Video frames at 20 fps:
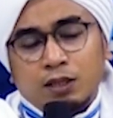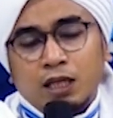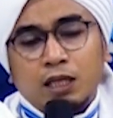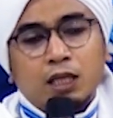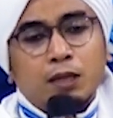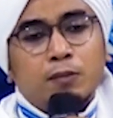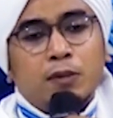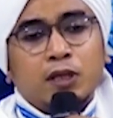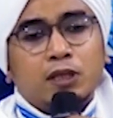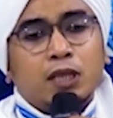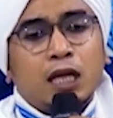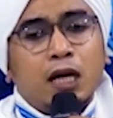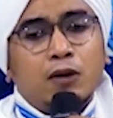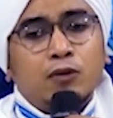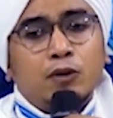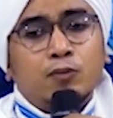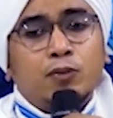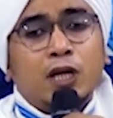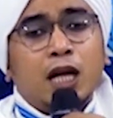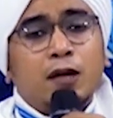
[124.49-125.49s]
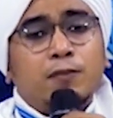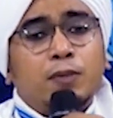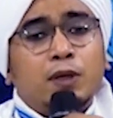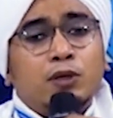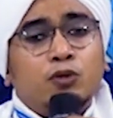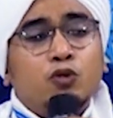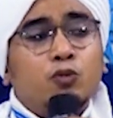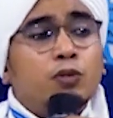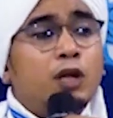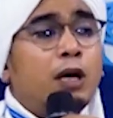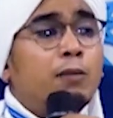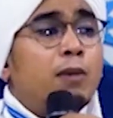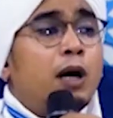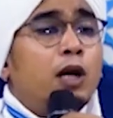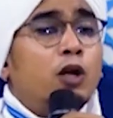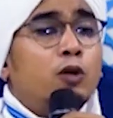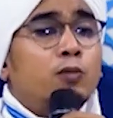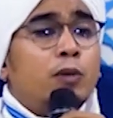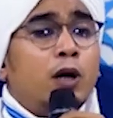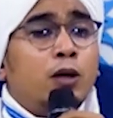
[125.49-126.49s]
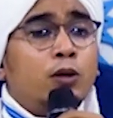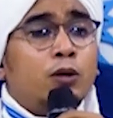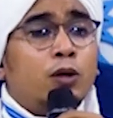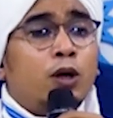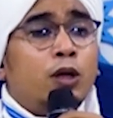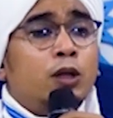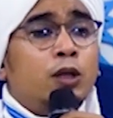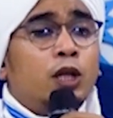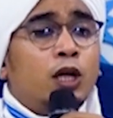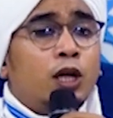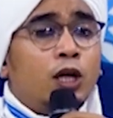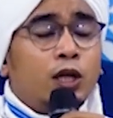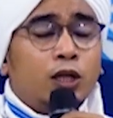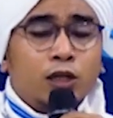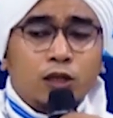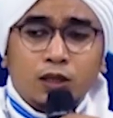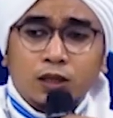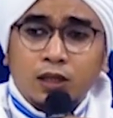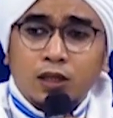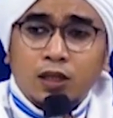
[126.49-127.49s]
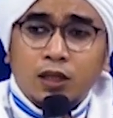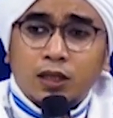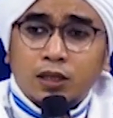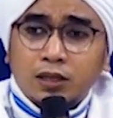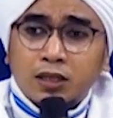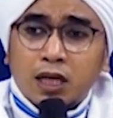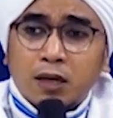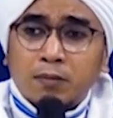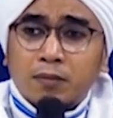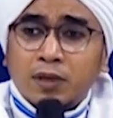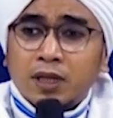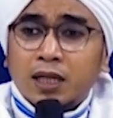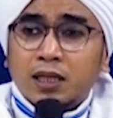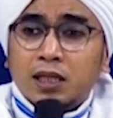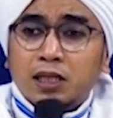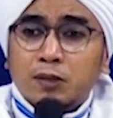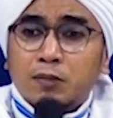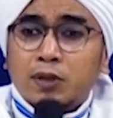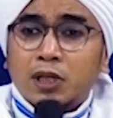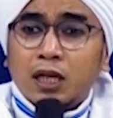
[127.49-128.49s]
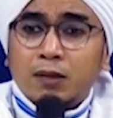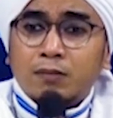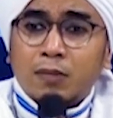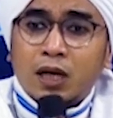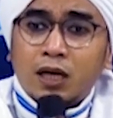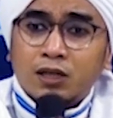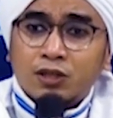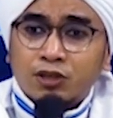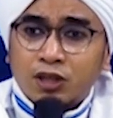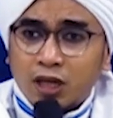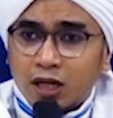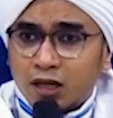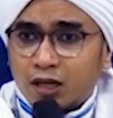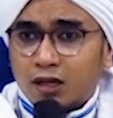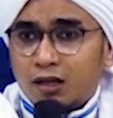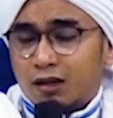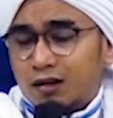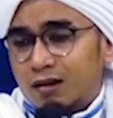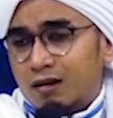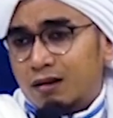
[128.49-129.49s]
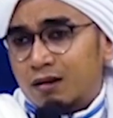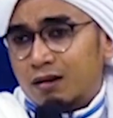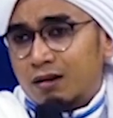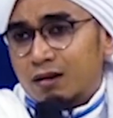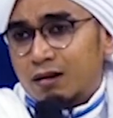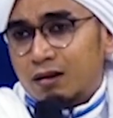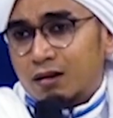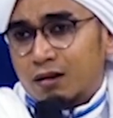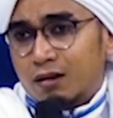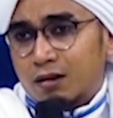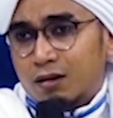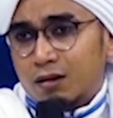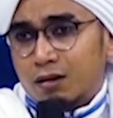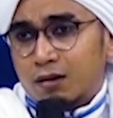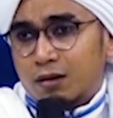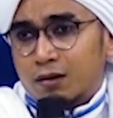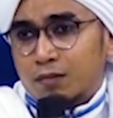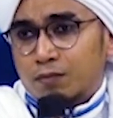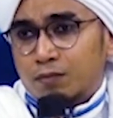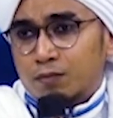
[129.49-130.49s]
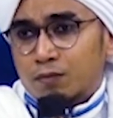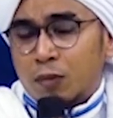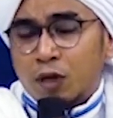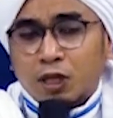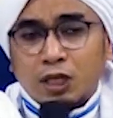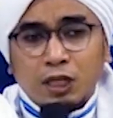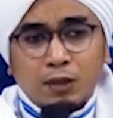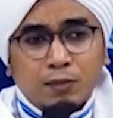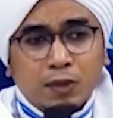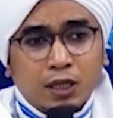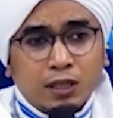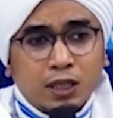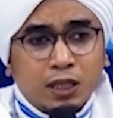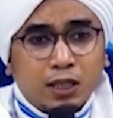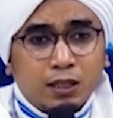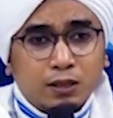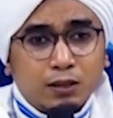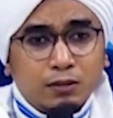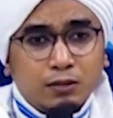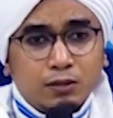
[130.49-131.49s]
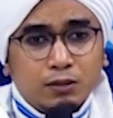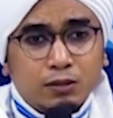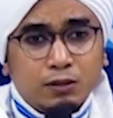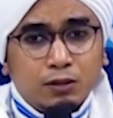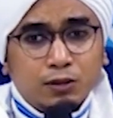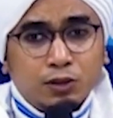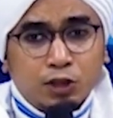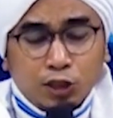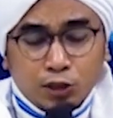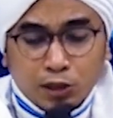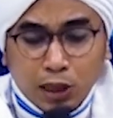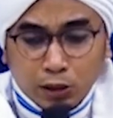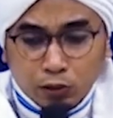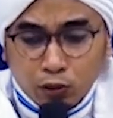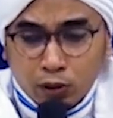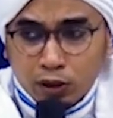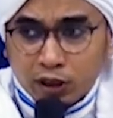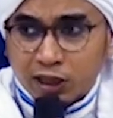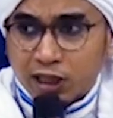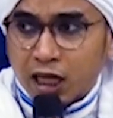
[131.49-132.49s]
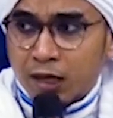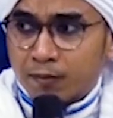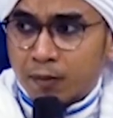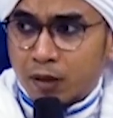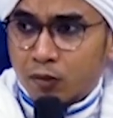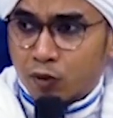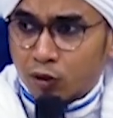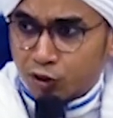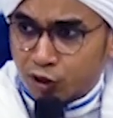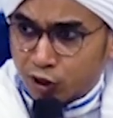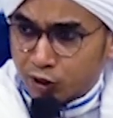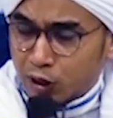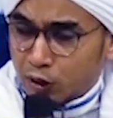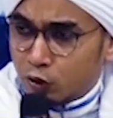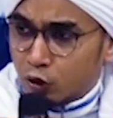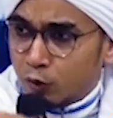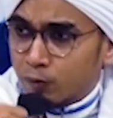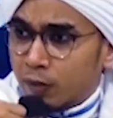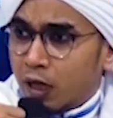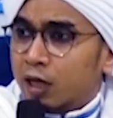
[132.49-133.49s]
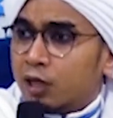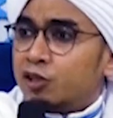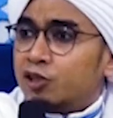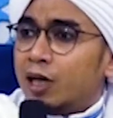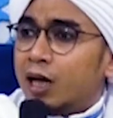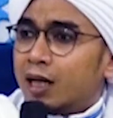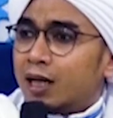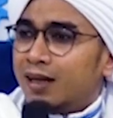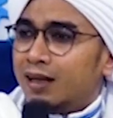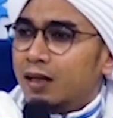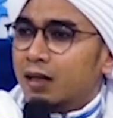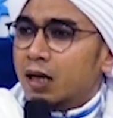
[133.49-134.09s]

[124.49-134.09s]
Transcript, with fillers: Tiada mengetahui berapa jumlah makhluk-makhluk Allah yang berada di padang mahsyar. Bagaimana syiddatul qiyamah wa syiddatul mahsyar?